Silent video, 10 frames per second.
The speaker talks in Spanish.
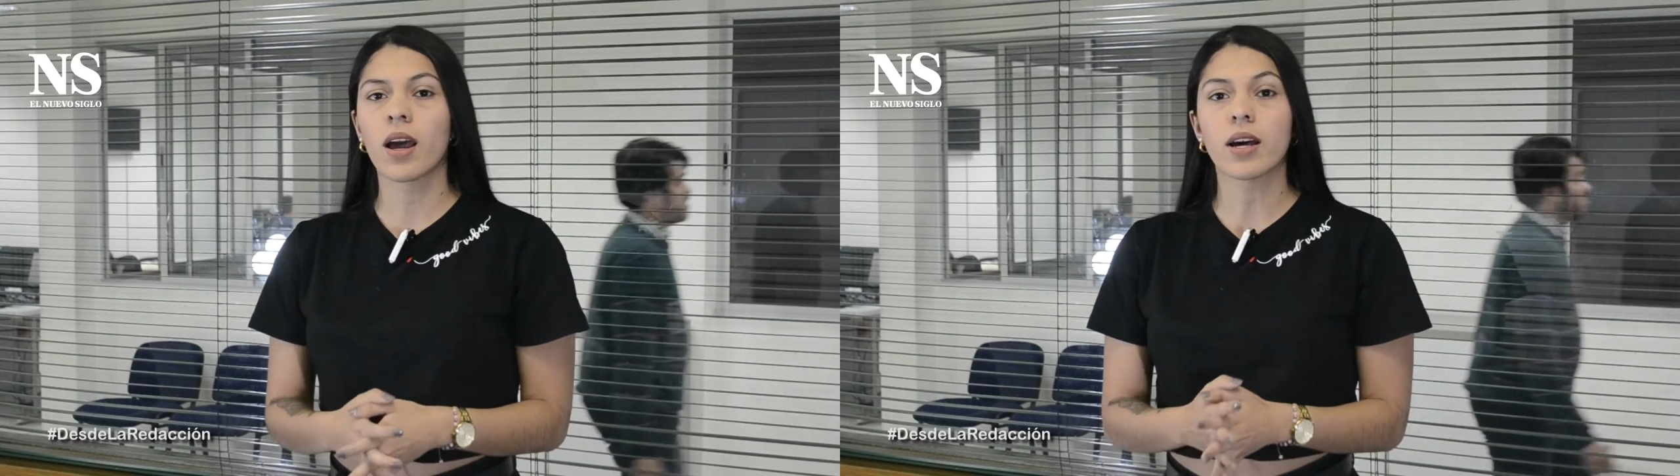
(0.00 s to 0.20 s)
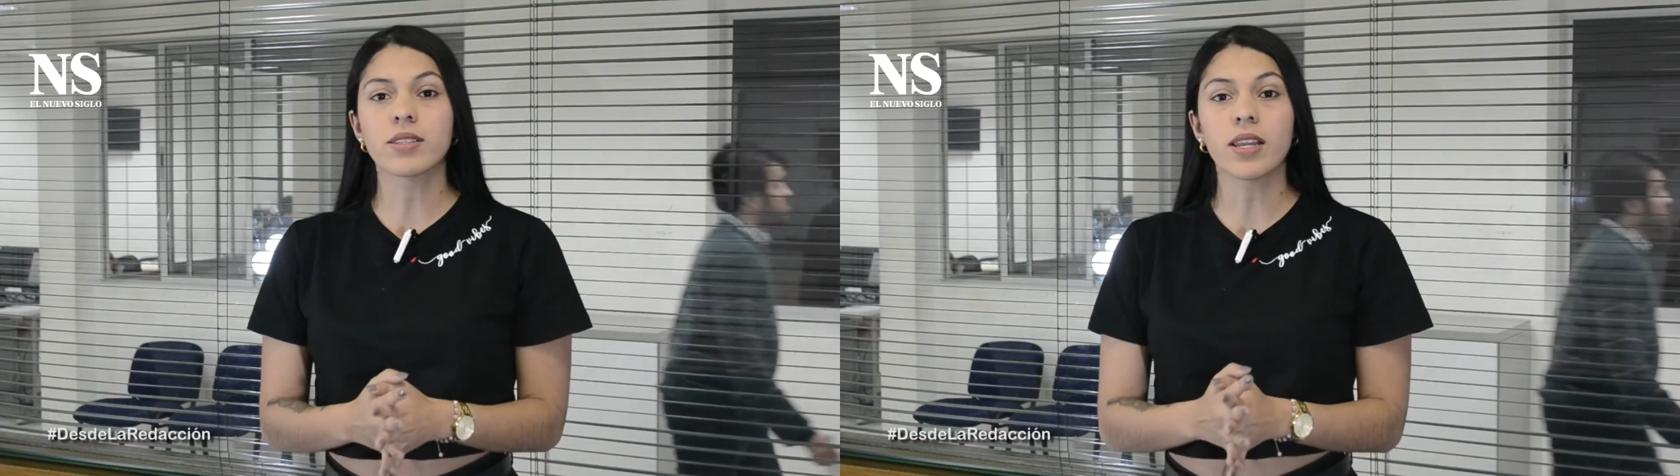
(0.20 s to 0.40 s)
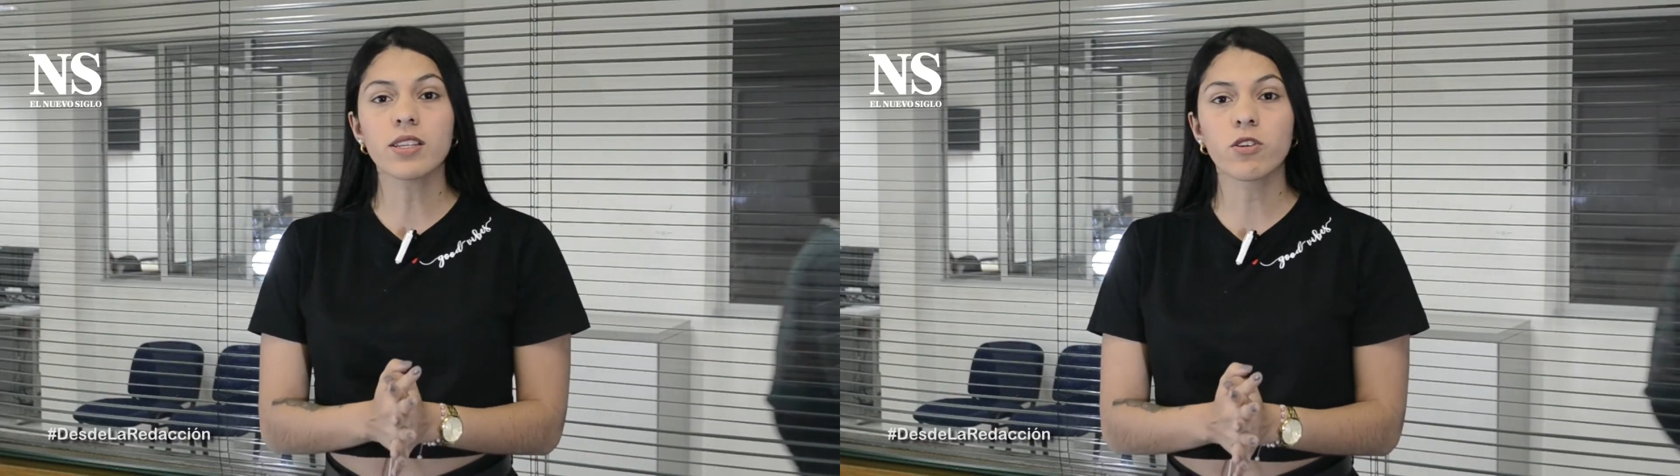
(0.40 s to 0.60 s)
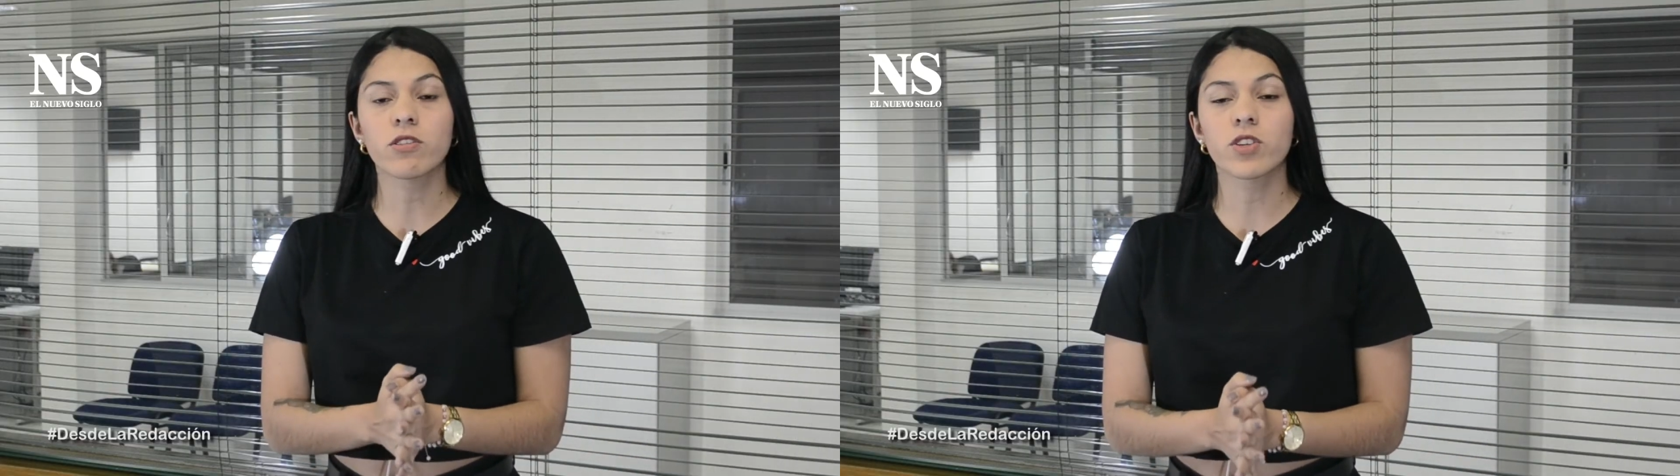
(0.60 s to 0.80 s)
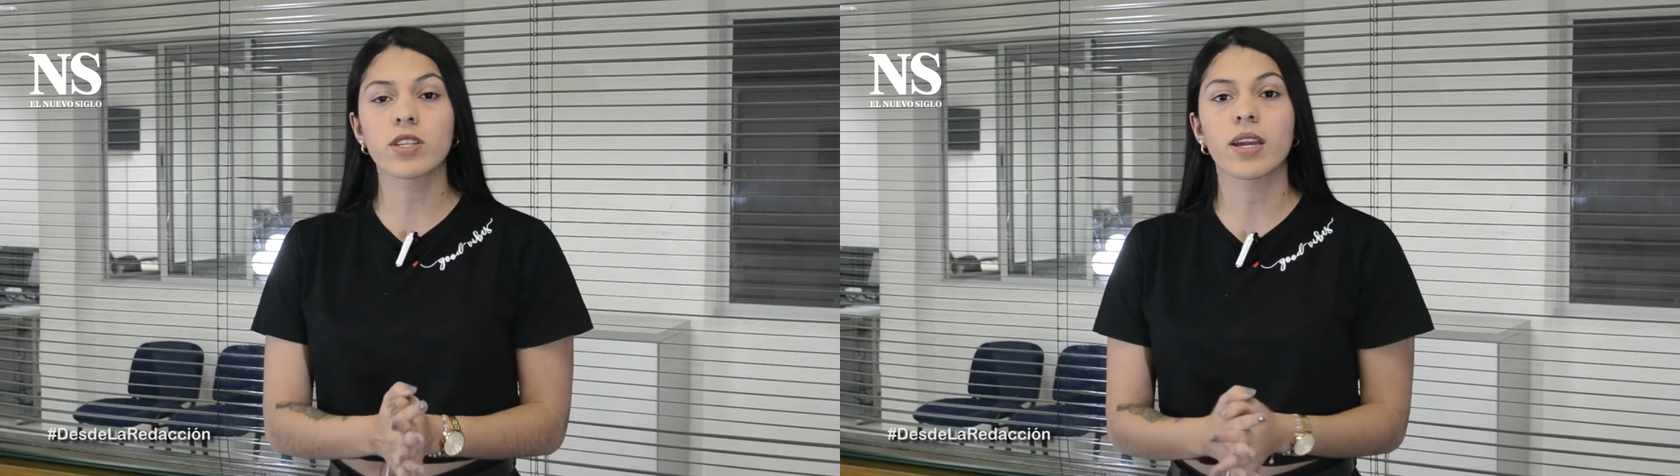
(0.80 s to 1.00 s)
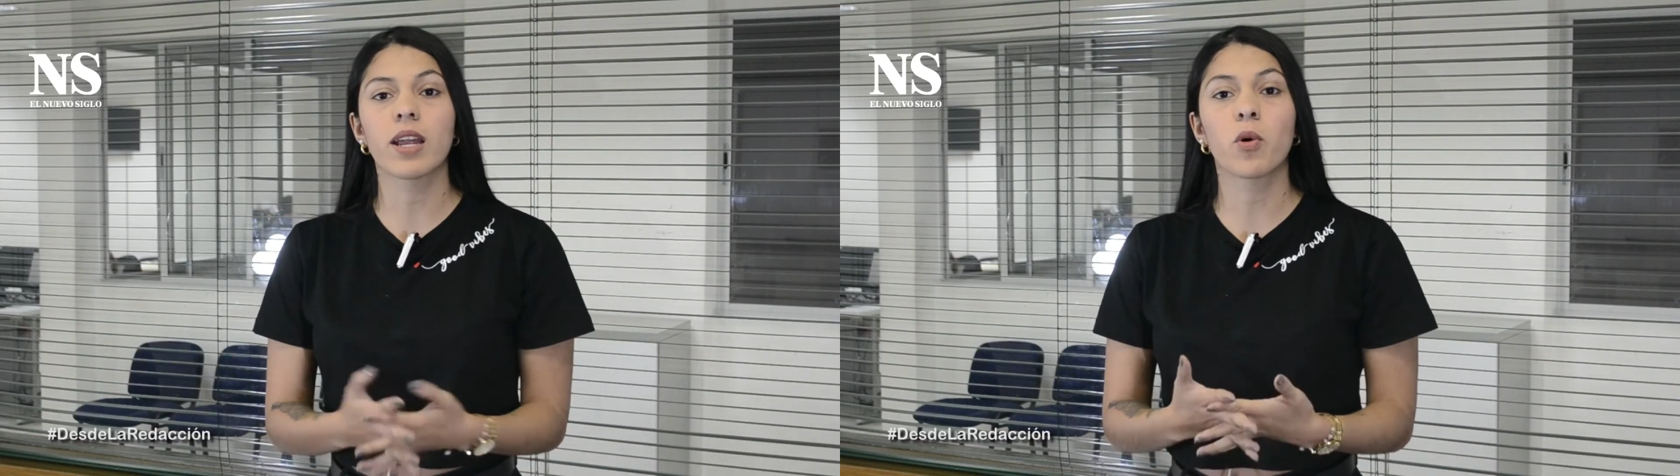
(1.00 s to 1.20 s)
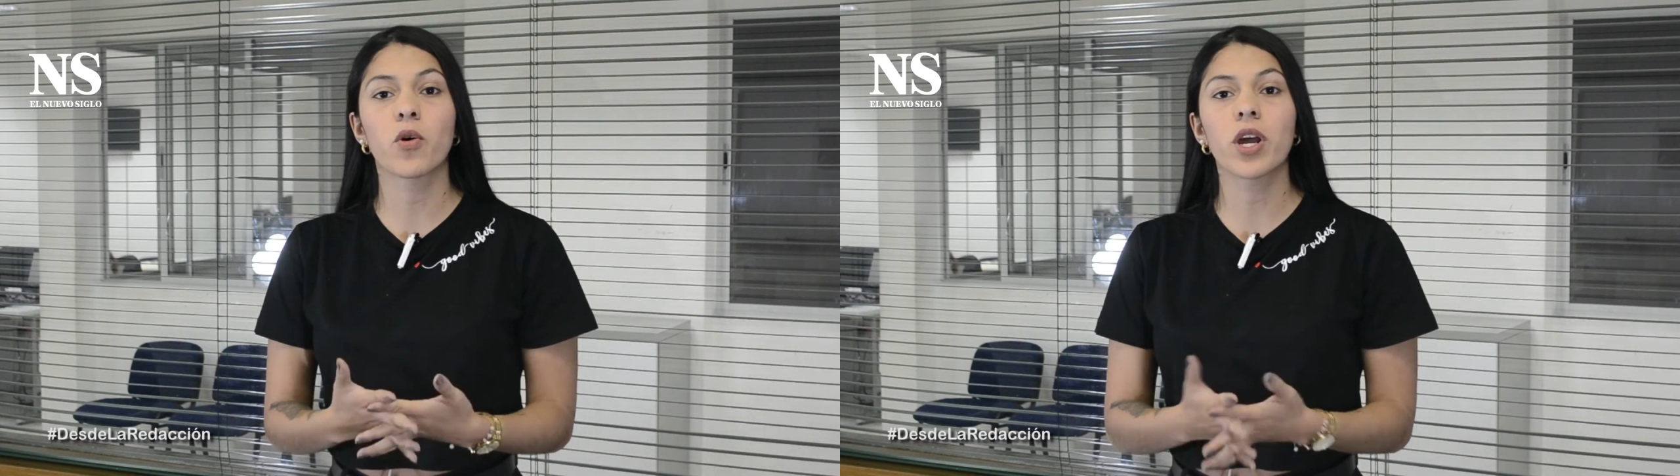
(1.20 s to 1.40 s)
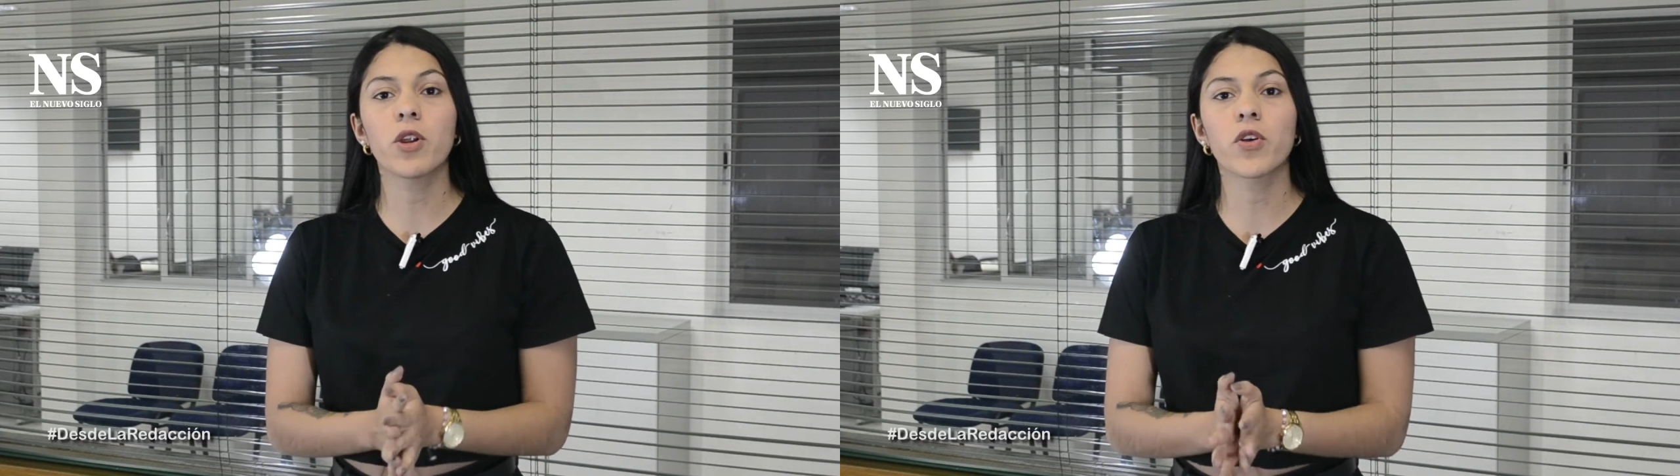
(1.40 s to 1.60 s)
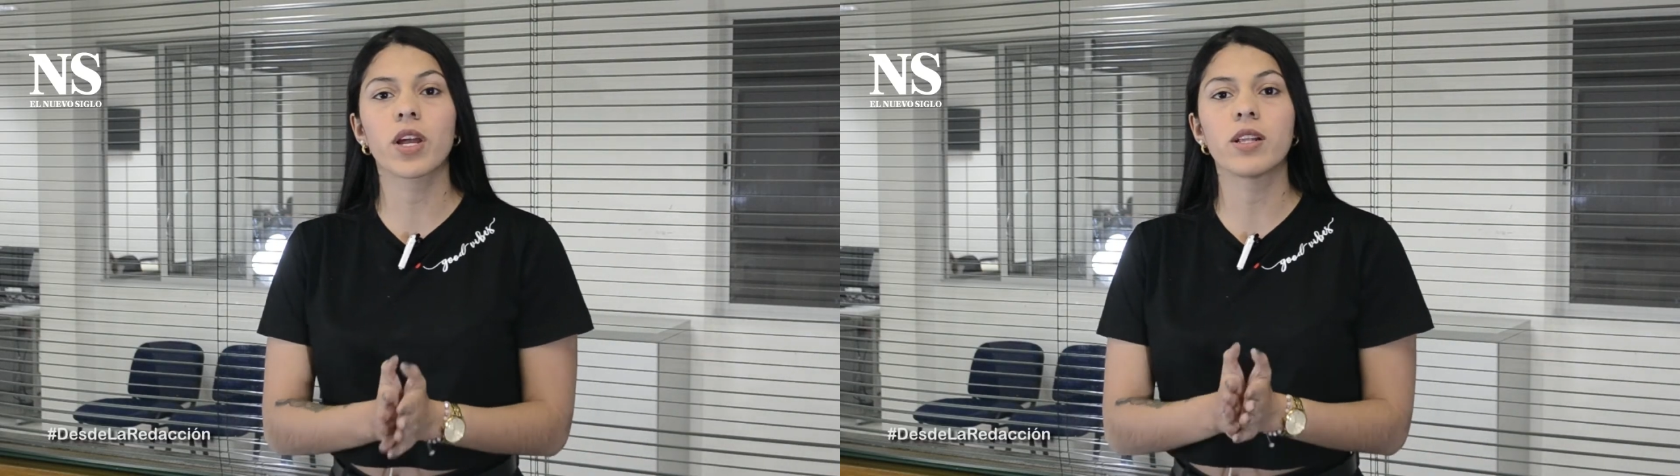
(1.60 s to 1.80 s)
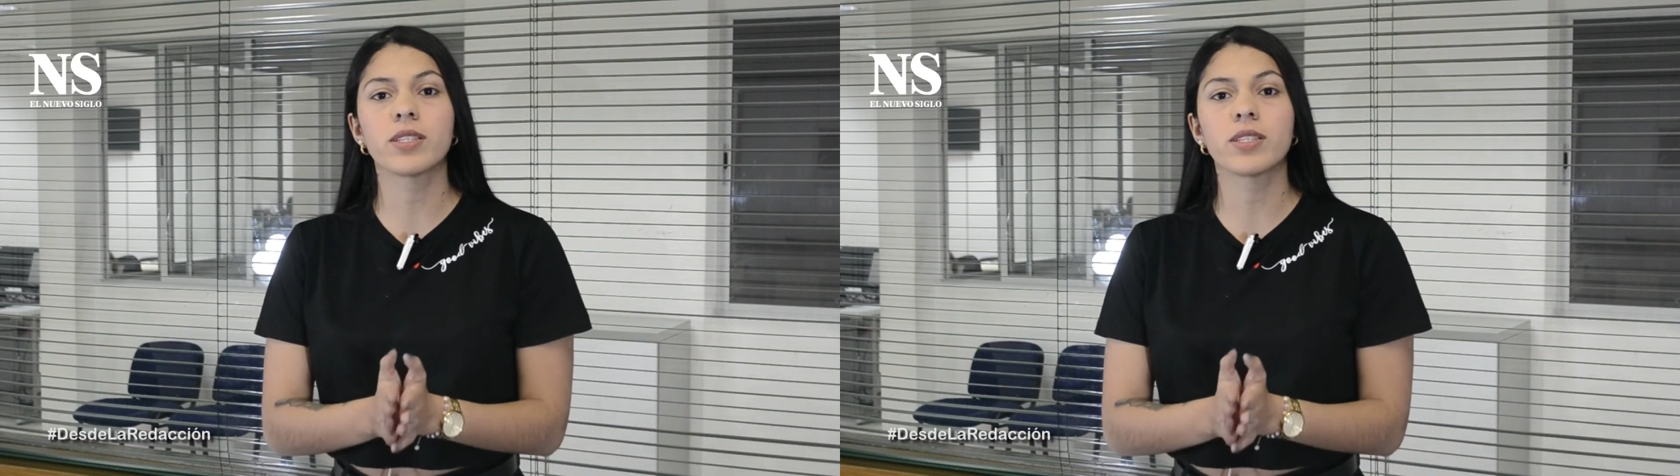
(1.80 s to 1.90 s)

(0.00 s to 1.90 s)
Así las cosas, el modelo del